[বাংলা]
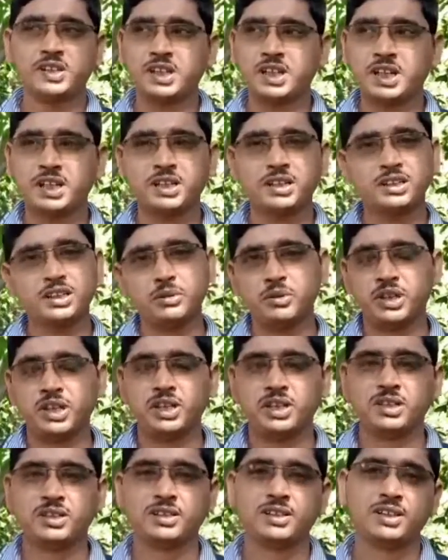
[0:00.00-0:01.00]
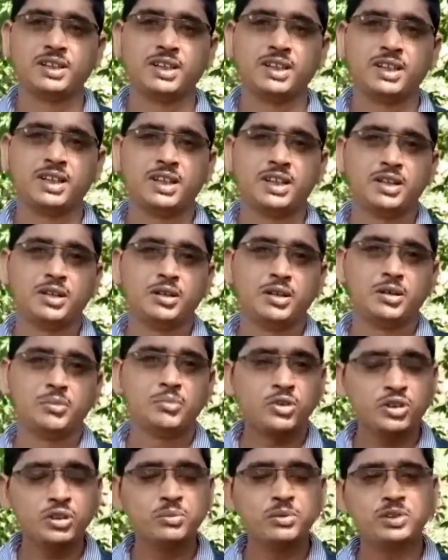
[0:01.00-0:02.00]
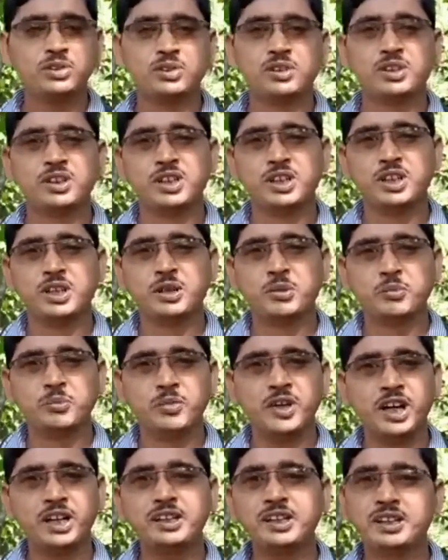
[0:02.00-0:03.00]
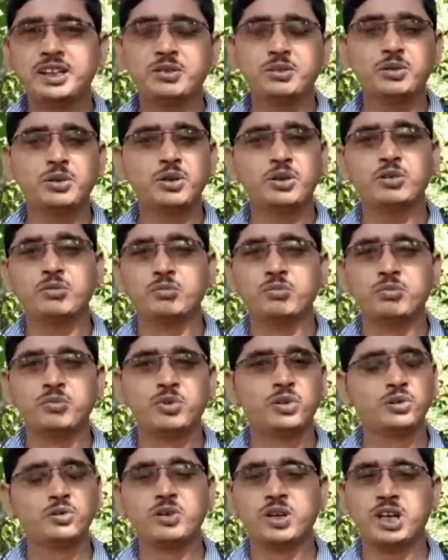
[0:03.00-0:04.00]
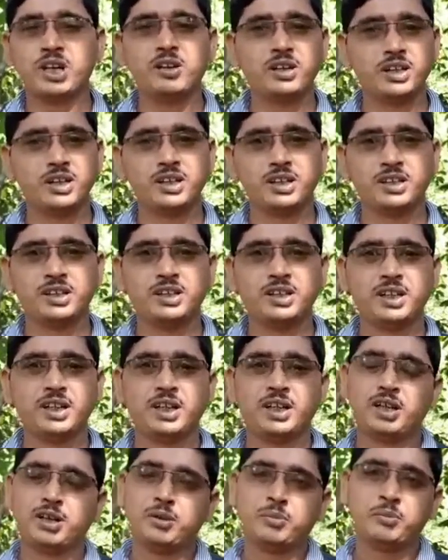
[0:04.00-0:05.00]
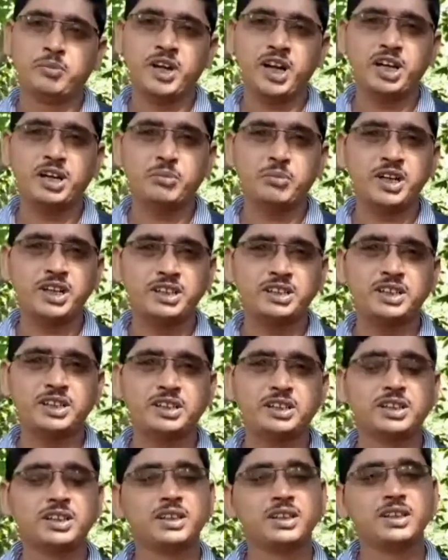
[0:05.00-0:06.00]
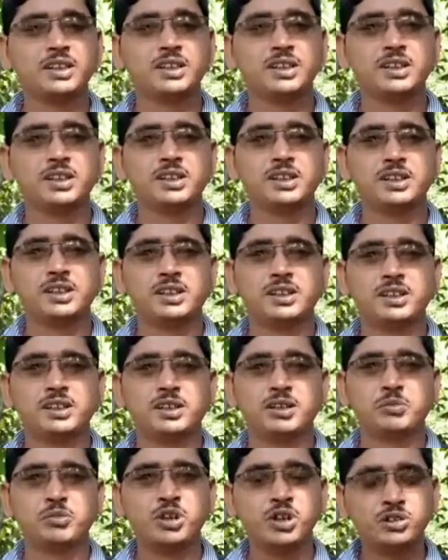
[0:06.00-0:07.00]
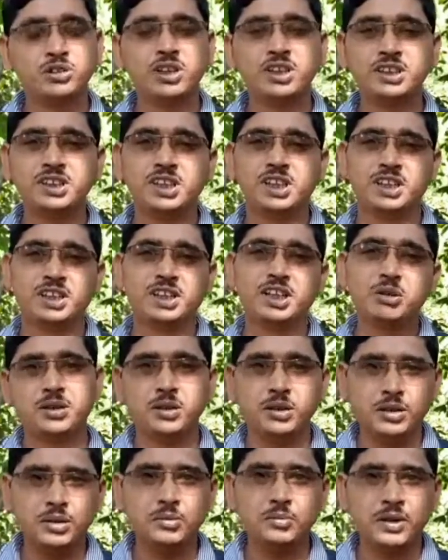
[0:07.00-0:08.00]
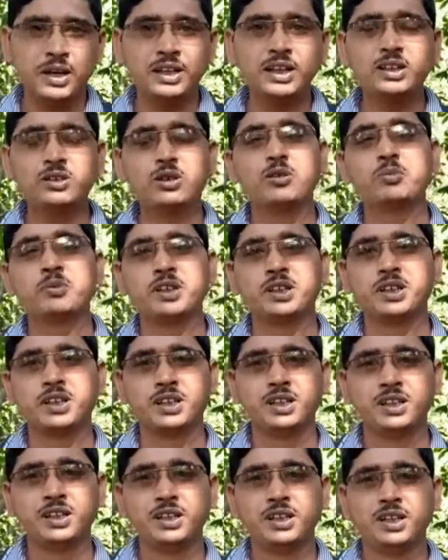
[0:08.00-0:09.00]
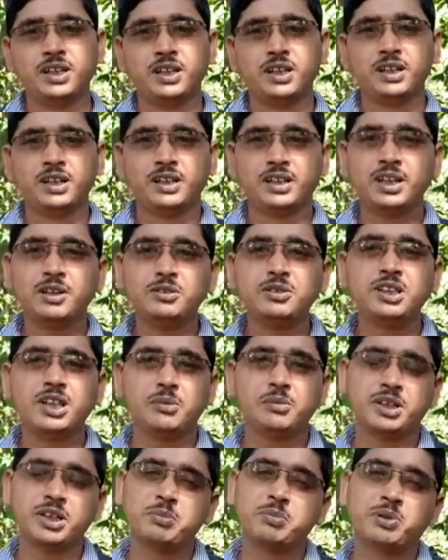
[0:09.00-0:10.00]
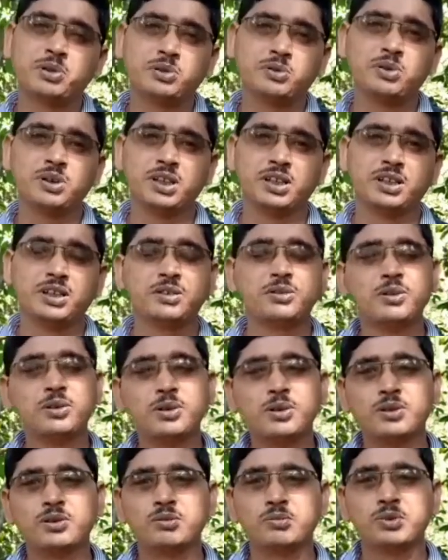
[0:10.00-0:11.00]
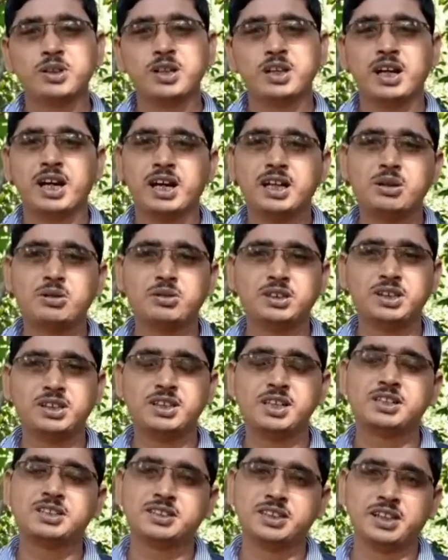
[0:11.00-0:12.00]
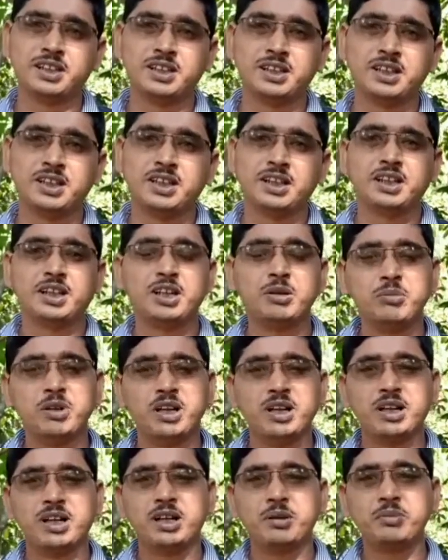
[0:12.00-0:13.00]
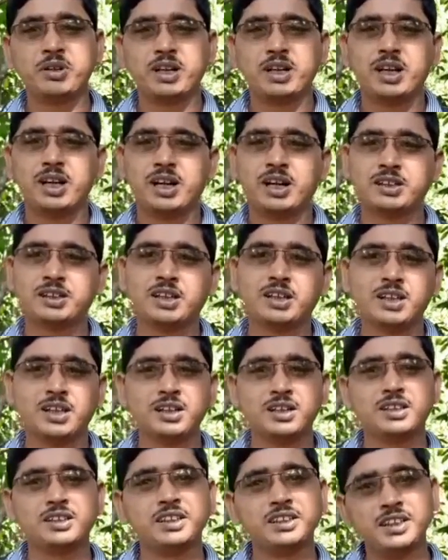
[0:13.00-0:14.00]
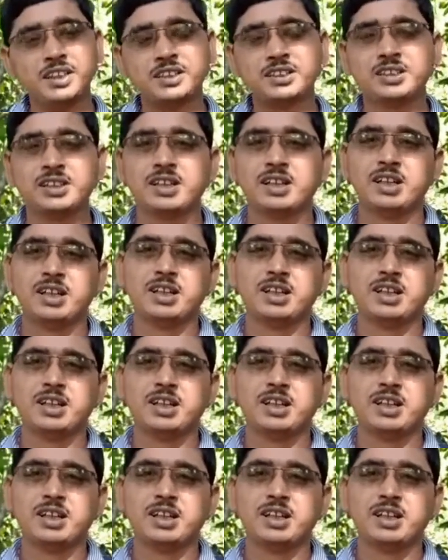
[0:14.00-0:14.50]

সেখানে দেবেন না প্রথমত ব্যাংক থেকে কোনো রকম ফোন করা হয় না ব্যাংক ম্যানেজার পরিচয় দিয়ে ব্যাংকের তরফ থেকে কেউ যদি আপনাকে ফোন করে কোনো রকম অ্যাকাউন্ট ডিটেলস চায় কিংবা আপনার আধার কার্ডের ডিটেলস